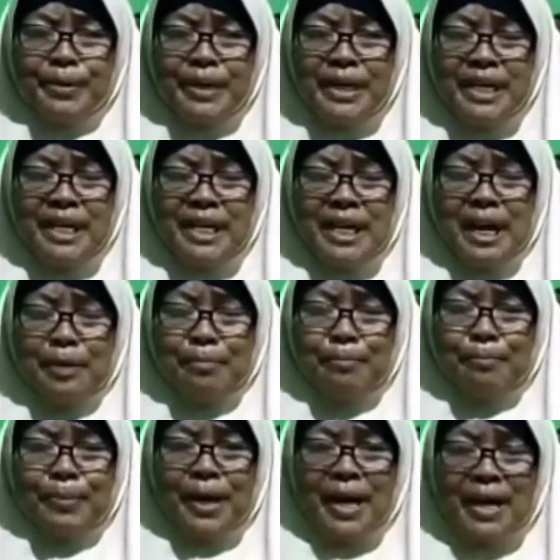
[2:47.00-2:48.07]
pendidikan
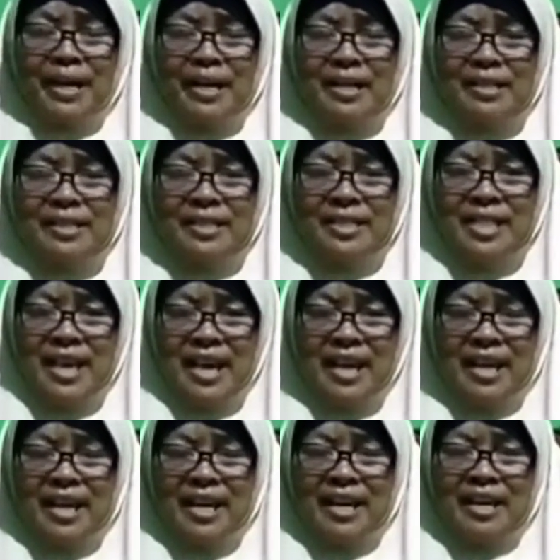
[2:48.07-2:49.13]
pra
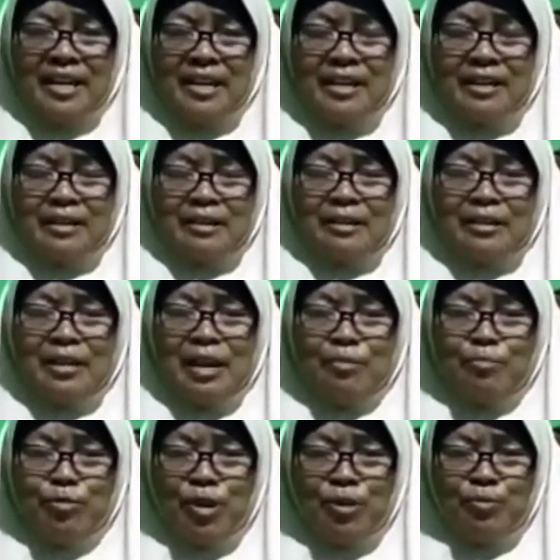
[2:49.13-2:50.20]
SD
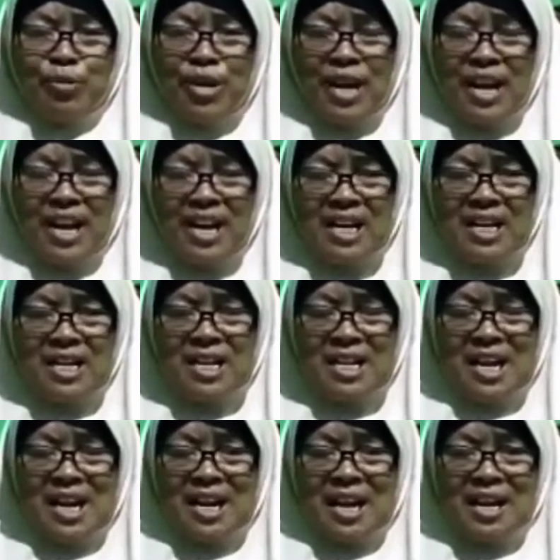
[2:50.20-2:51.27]
dan mudah-mudahan
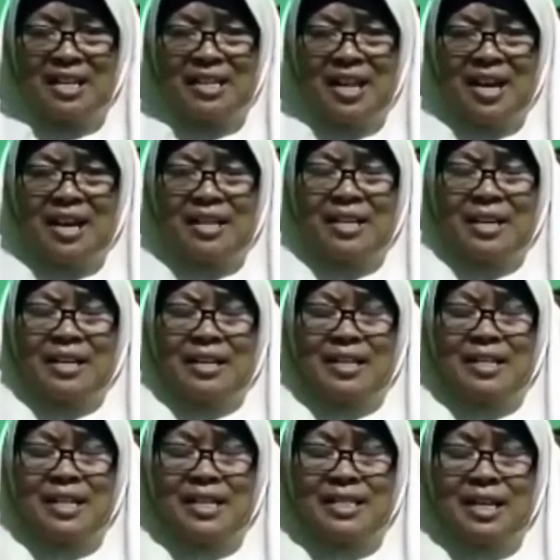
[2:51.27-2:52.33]
dengan adanya
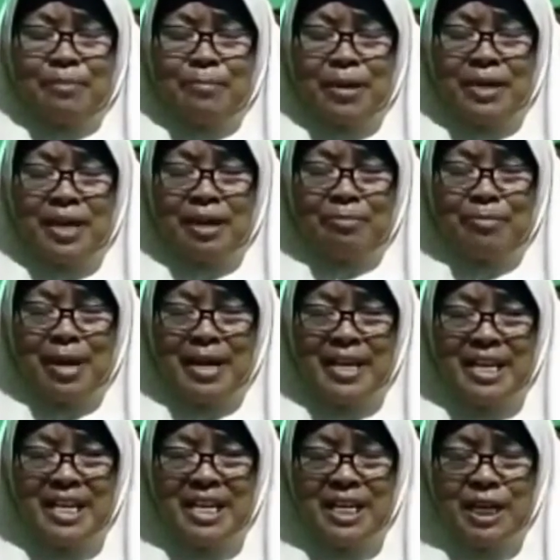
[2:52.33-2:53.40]
kerjasama yang
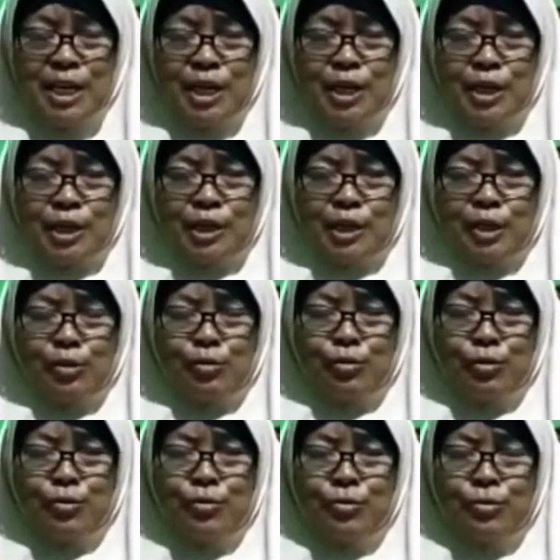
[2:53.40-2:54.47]
baik
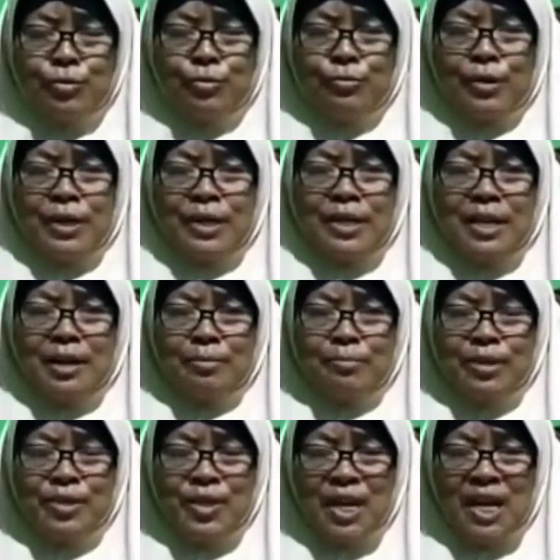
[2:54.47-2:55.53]
seluruh warga
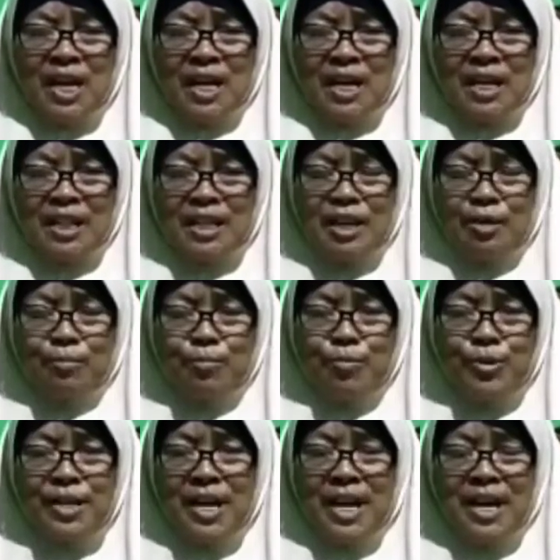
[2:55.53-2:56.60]
masyarakat yang
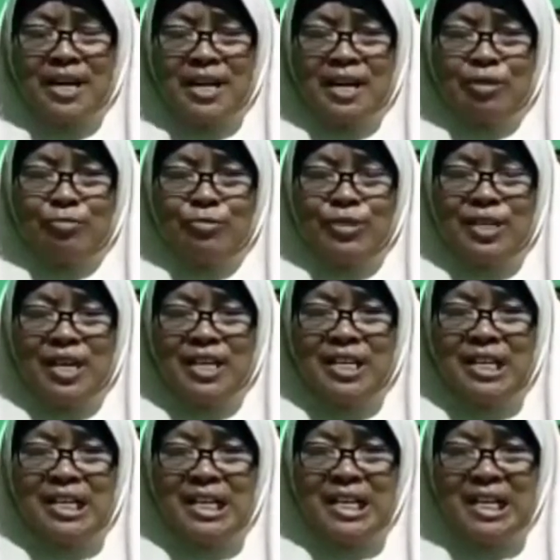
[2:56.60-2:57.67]
punya anak usia
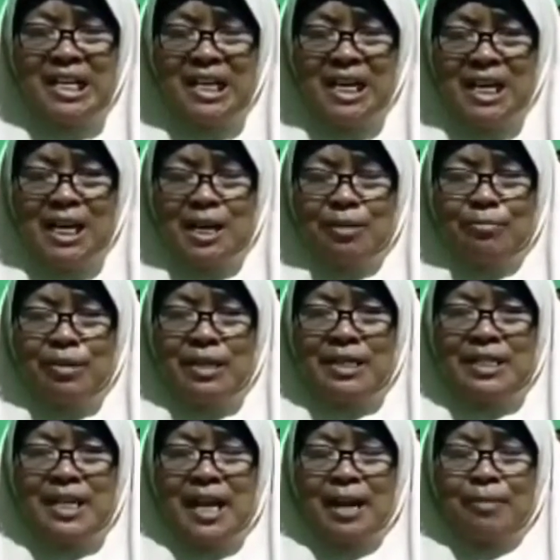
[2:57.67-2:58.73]
dini
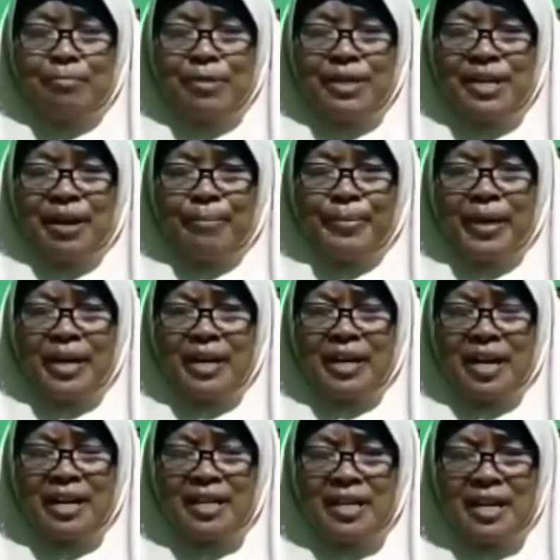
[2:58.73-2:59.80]
bisa
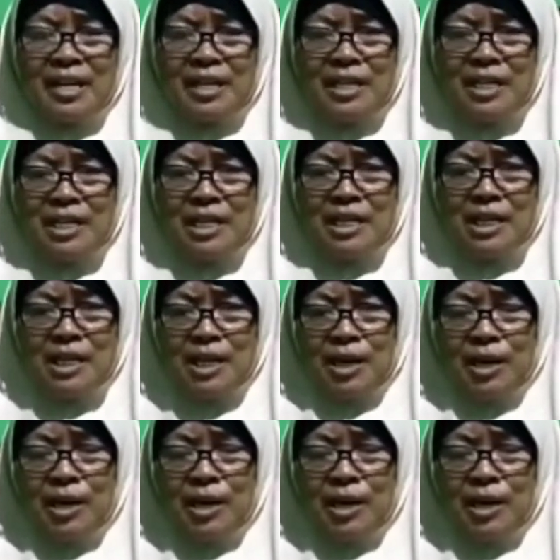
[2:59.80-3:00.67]
mendaftarkannya ke